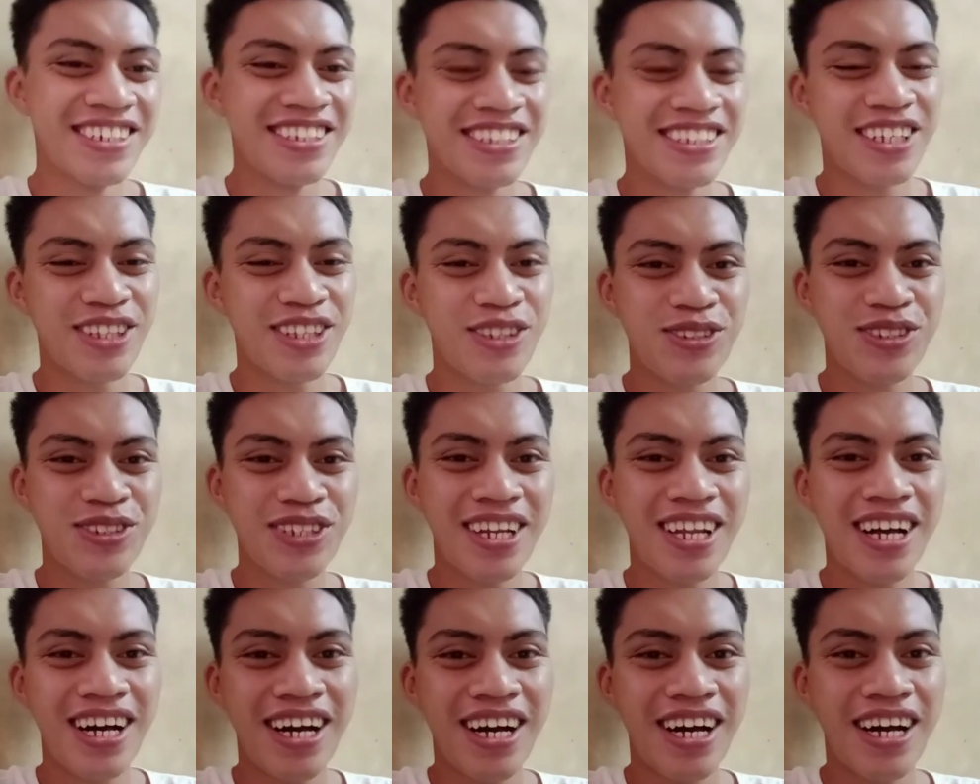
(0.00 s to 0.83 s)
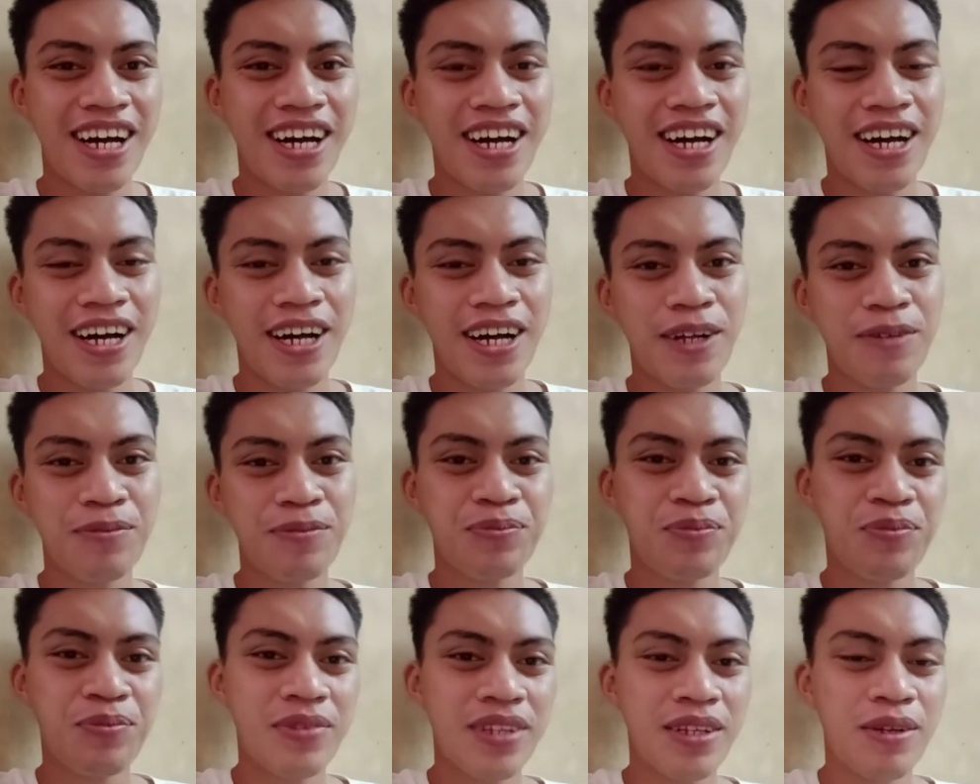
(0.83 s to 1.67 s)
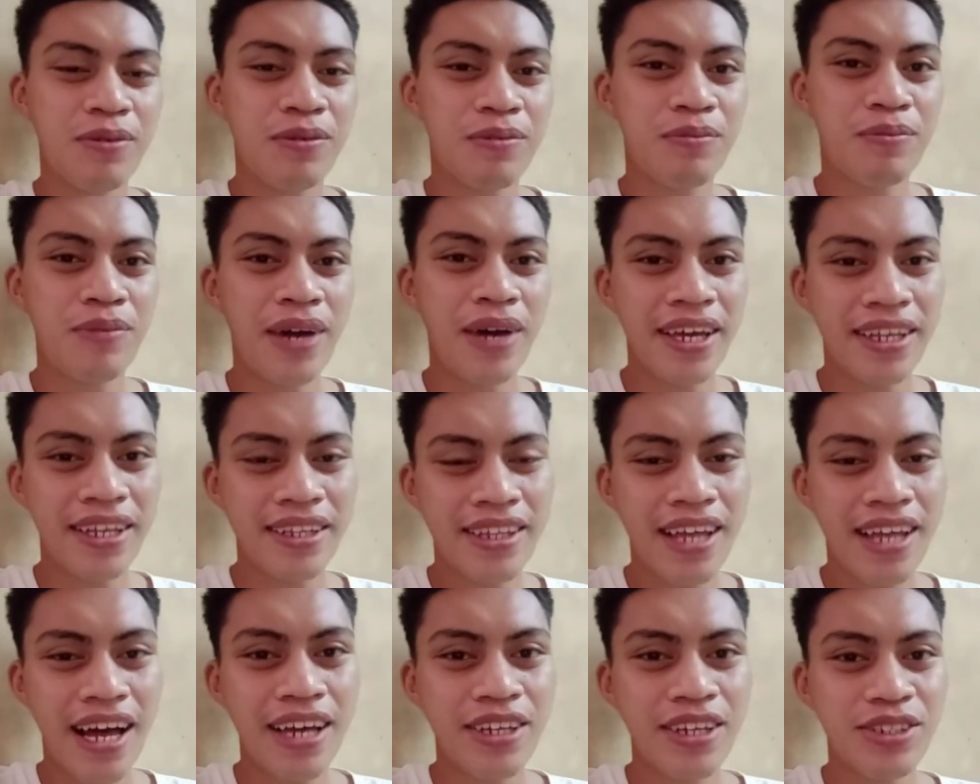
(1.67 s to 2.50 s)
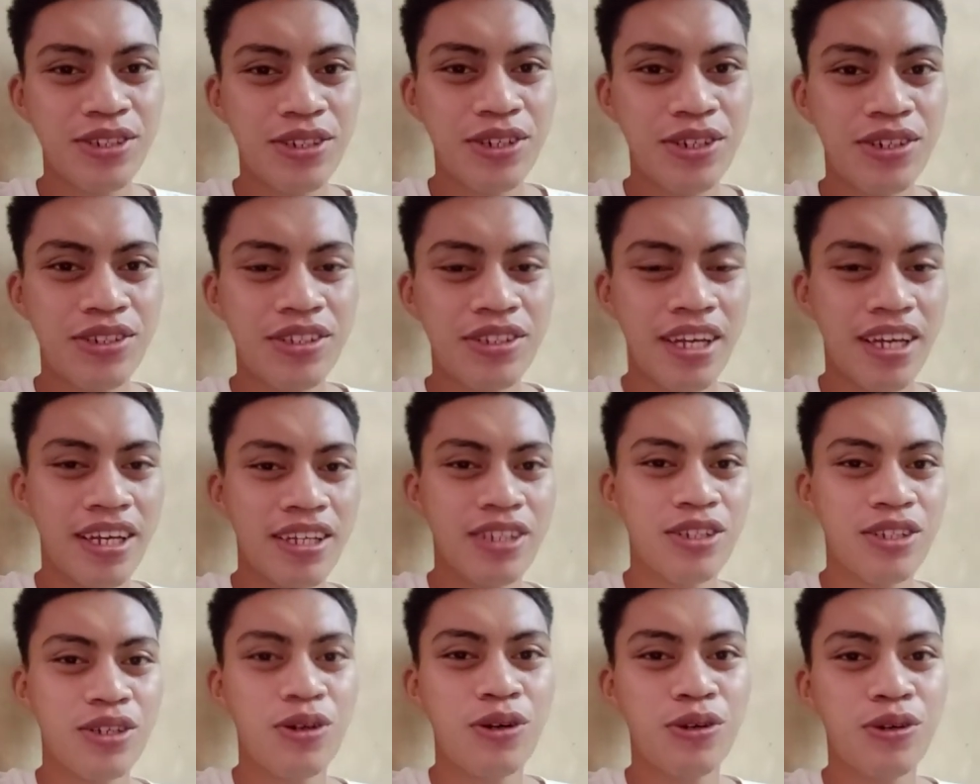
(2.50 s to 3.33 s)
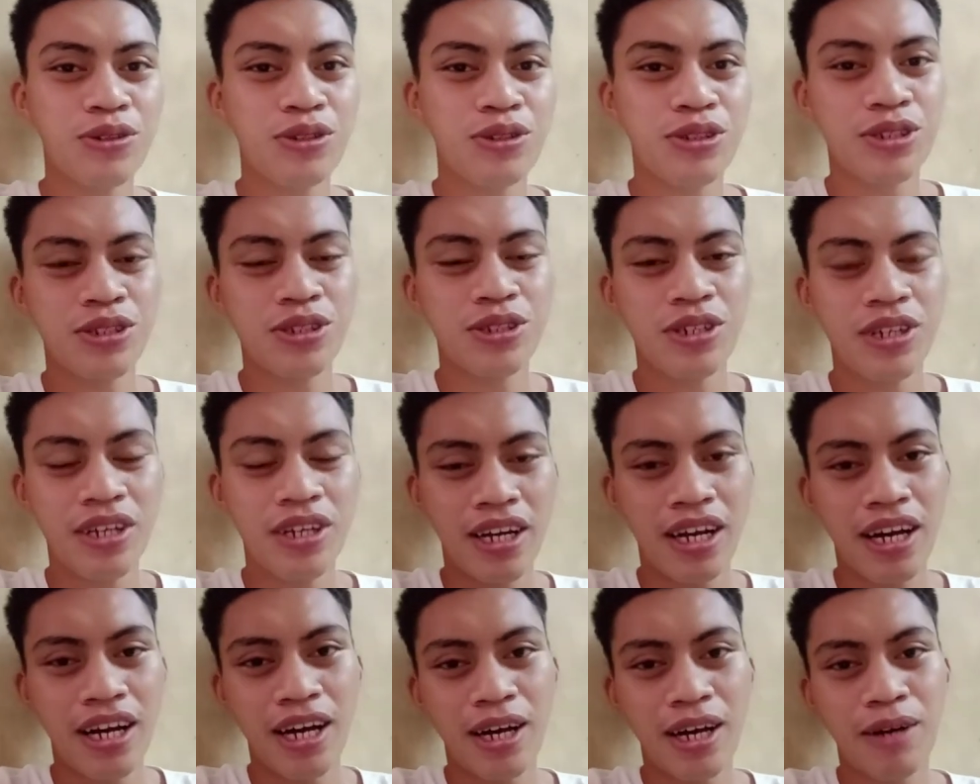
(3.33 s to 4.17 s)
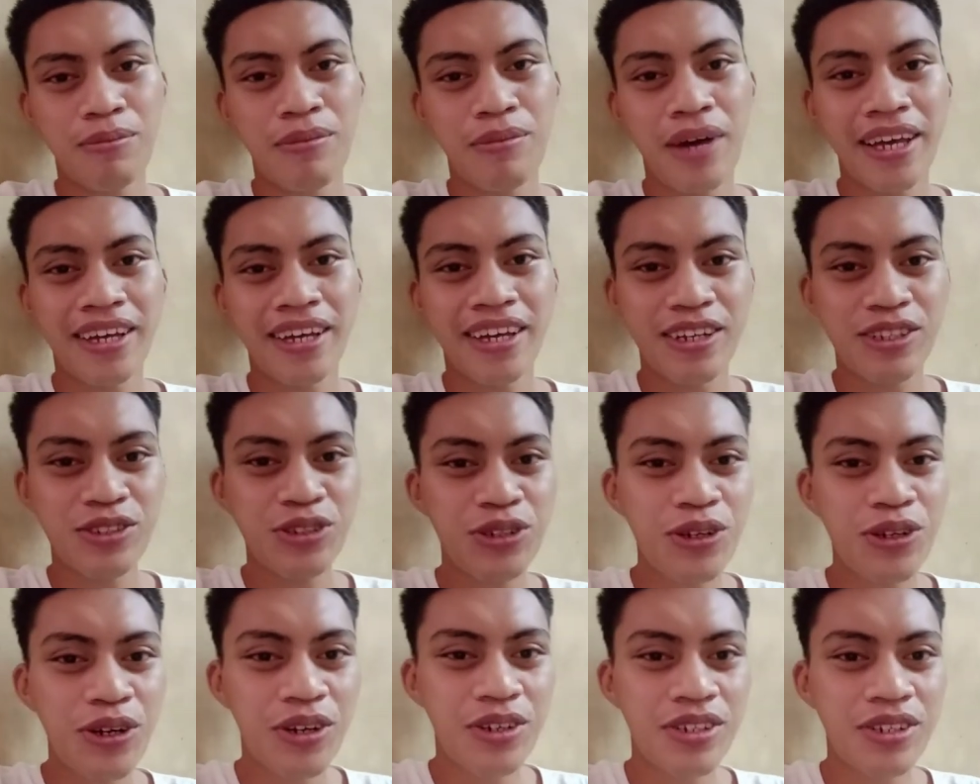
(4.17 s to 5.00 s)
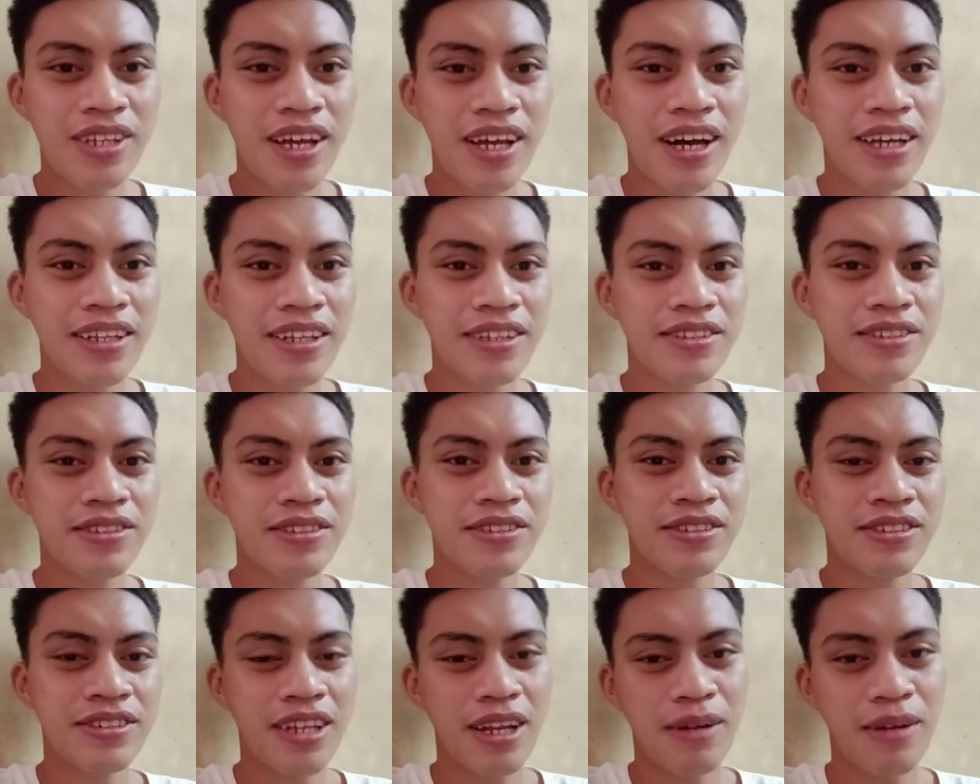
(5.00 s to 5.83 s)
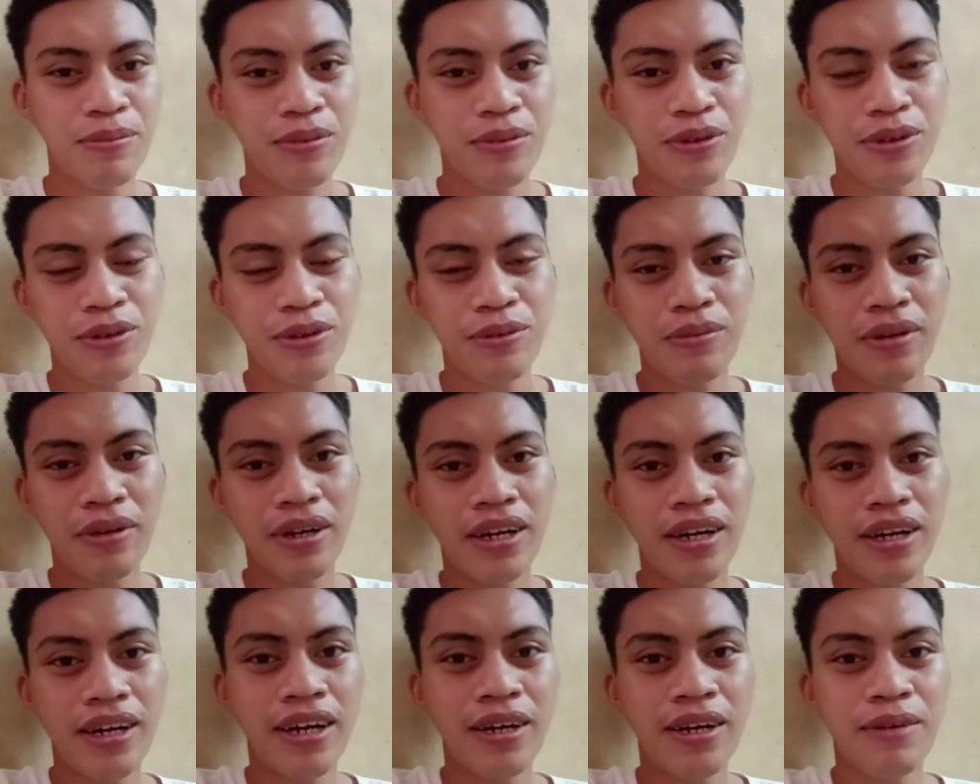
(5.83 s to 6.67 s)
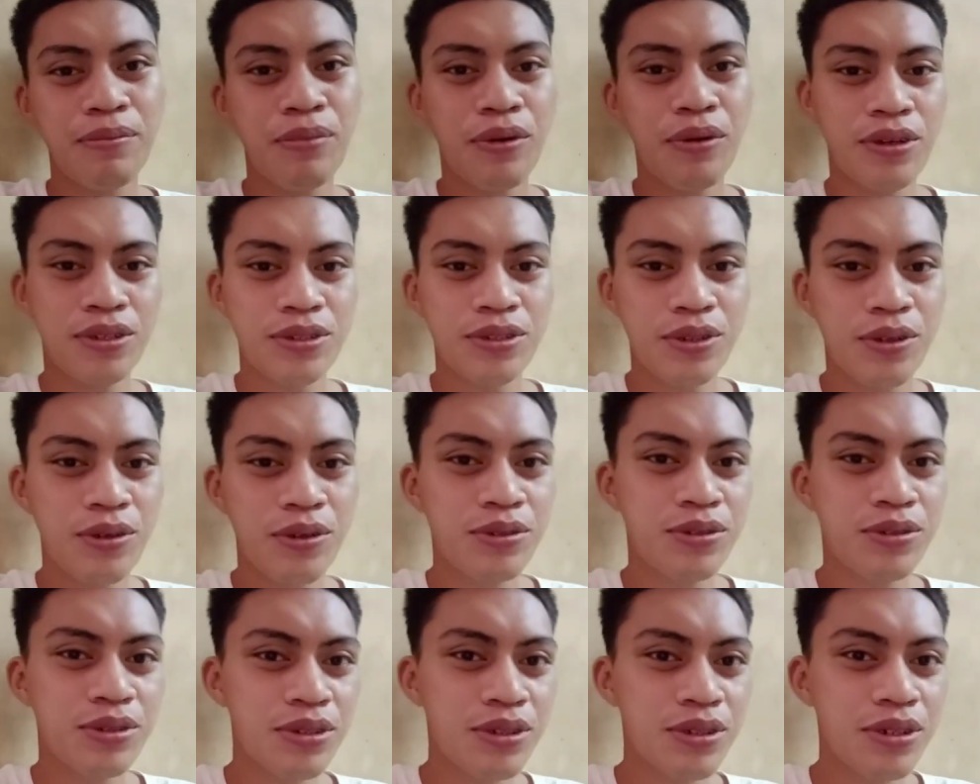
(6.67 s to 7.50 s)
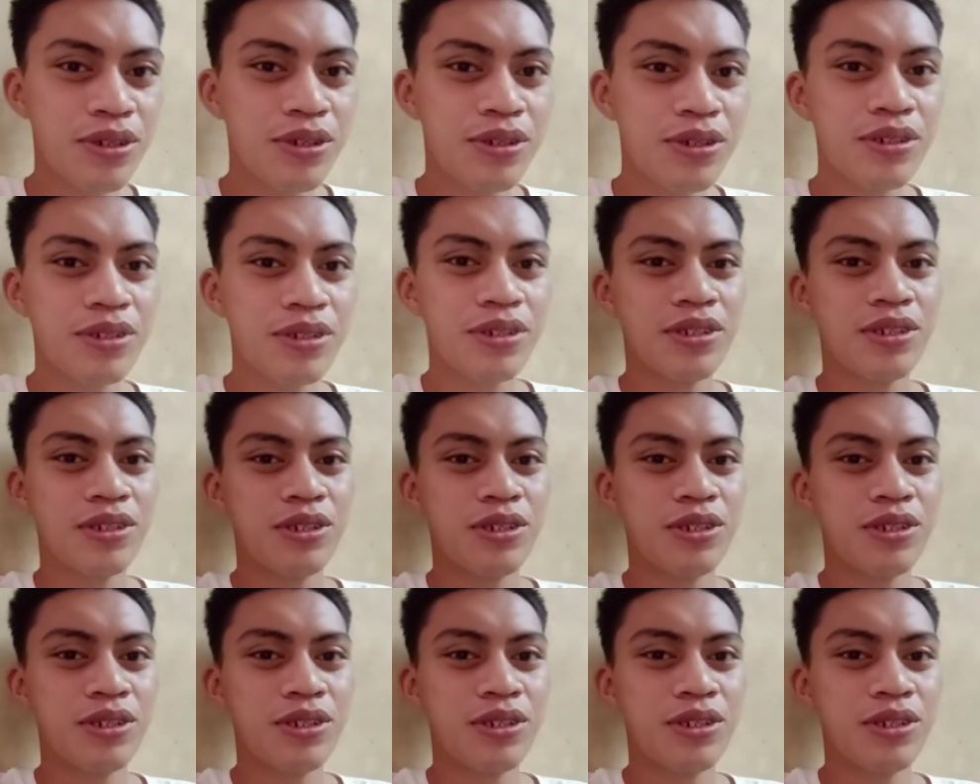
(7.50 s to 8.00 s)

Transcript: Ito sila Mike Tyson and coach uh, Michael Jordan. Sila po yung mga voice coach ko.